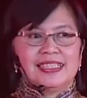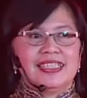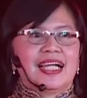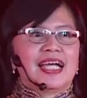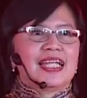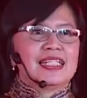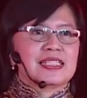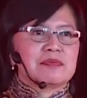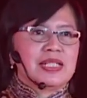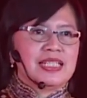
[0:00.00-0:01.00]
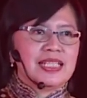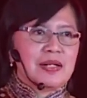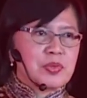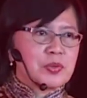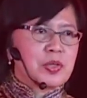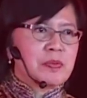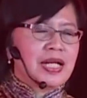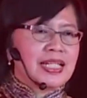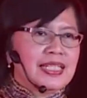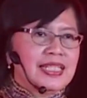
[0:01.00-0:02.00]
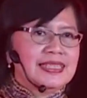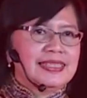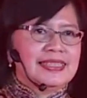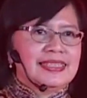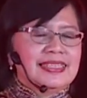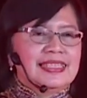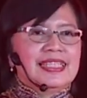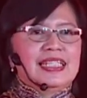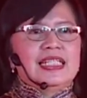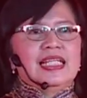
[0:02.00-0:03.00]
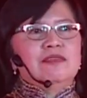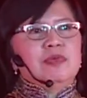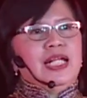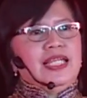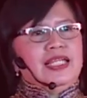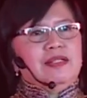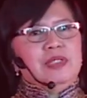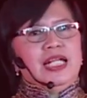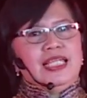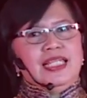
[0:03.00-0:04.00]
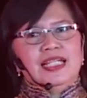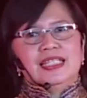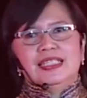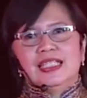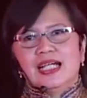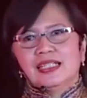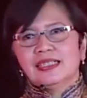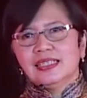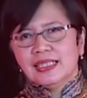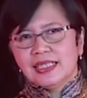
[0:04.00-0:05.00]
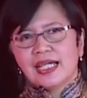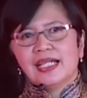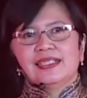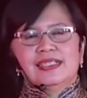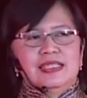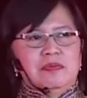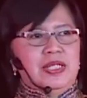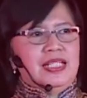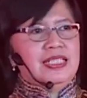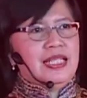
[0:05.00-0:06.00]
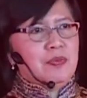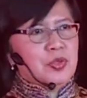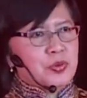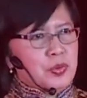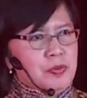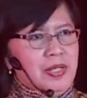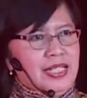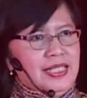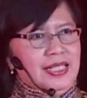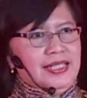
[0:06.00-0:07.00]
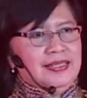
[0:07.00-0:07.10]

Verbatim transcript: yang akan disebari nyamuk Wolbachia dan wilayah-wilayah yang tidak disebari nyamuk Wolbachia.